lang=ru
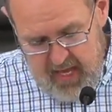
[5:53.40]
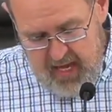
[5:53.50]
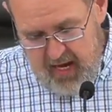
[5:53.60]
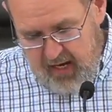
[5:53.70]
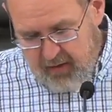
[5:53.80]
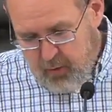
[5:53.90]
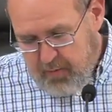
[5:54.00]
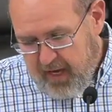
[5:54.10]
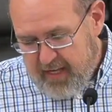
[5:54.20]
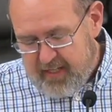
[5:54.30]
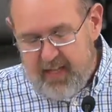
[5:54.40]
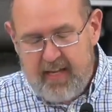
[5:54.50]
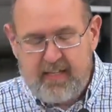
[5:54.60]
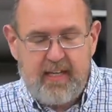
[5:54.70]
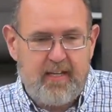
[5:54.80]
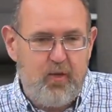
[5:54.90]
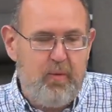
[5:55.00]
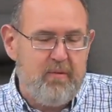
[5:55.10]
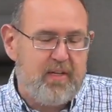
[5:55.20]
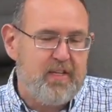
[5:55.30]
А, у меня есть одна из таких
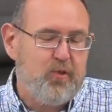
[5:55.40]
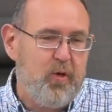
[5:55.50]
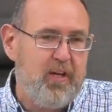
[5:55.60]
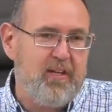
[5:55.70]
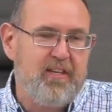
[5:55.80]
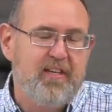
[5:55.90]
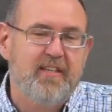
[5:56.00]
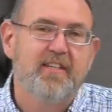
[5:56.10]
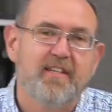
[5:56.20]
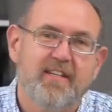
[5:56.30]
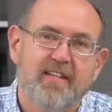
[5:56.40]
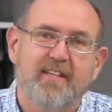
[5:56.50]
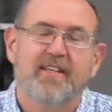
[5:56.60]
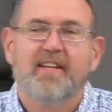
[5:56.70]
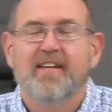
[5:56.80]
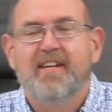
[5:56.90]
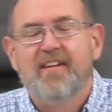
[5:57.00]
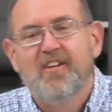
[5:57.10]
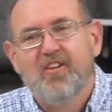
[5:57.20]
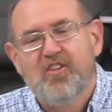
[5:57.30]
любимых историй. Э,
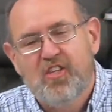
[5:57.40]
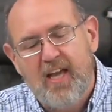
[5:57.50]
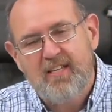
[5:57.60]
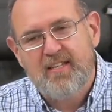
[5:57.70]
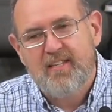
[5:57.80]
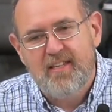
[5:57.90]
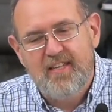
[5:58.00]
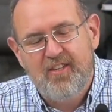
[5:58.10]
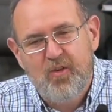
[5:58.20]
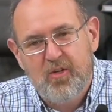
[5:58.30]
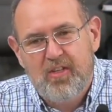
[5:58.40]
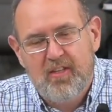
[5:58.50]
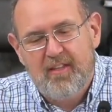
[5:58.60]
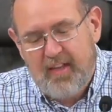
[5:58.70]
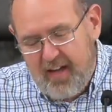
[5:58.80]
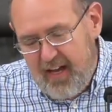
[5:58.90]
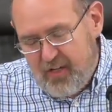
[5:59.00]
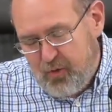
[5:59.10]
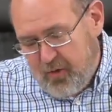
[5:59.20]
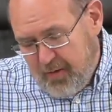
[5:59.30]
часть из нее такая,
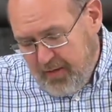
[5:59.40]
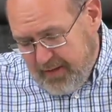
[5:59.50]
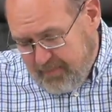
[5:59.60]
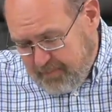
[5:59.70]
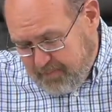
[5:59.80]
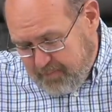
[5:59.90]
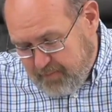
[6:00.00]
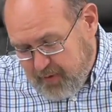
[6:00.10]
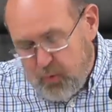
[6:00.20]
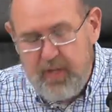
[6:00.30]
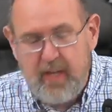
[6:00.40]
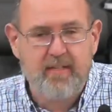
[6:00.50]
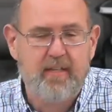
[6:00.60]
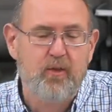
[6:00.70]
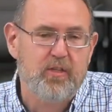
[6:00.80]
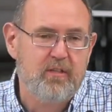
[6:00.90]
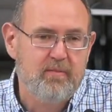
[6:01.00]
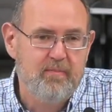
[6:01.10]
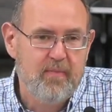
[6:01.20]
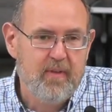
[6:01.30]
что э, студент сдает
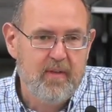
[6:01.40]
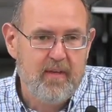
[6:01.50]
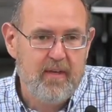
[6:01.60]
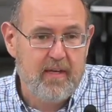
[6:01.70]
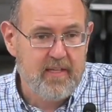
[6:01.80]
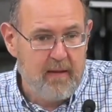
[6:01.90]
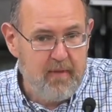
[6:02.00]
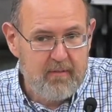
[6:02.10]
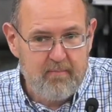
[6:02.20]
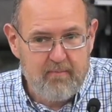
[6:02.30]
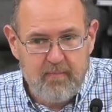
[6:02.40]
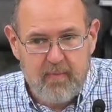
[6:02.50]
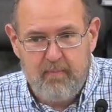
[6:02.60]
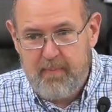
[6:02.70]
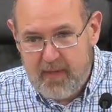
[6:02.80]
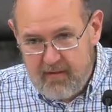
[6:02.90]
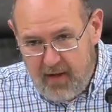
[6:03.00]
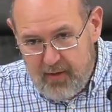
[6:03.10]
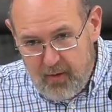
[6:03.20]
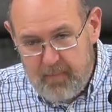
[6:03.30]
экзамен
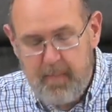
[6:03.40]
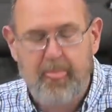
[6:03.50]
преподавателю.